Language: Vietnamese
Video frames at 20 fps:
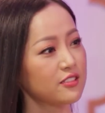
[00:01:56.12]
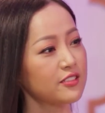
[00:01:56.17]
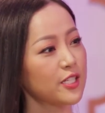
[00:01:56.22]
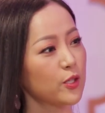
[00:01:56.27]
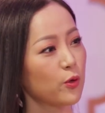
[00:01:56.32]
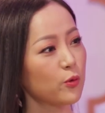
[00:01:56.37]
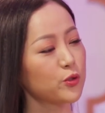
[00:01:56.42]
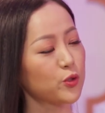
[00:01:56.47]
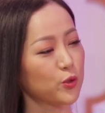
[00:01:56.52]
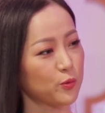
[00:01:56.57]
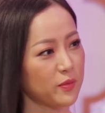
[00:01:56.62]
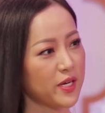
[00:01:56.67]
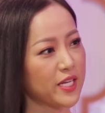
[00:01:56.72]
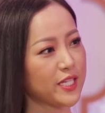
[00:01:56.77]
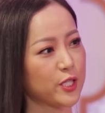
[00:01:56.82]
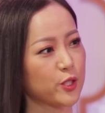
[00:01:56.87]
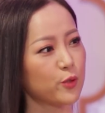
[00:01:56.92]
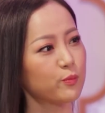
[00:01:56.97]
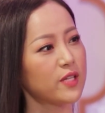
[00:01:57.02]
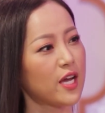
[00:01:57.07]
trước khi uống rượu bia
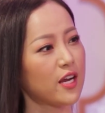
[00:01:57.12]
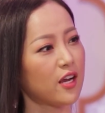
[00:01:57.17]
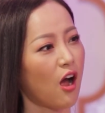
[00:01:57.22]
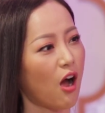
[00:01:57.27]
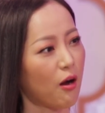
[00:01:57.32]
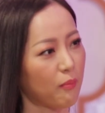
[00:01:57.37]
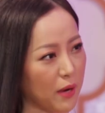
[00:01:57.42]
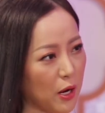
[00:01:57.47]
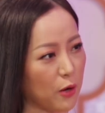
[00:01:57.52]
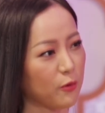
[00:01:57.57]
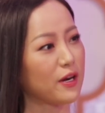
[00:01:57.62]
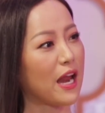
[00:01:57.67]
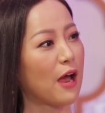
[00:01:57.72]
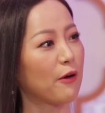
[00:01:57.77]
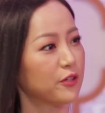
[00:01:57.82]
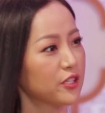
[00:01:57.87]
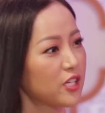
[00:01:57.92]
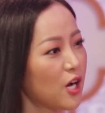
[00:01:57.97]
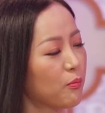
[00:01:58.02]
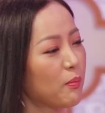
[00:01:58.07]
thì chúng ta còn mẹo nào
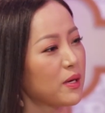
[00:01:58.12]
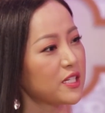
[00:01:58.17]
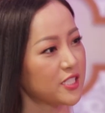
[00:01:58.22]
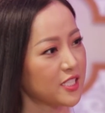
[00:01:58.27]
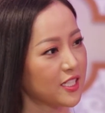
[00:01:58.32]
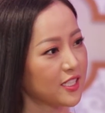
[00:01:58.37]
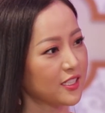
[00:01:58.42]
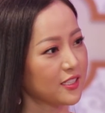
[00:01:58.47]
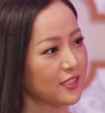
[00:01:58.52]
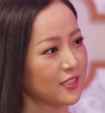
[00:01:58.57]
nữa không bác sĩ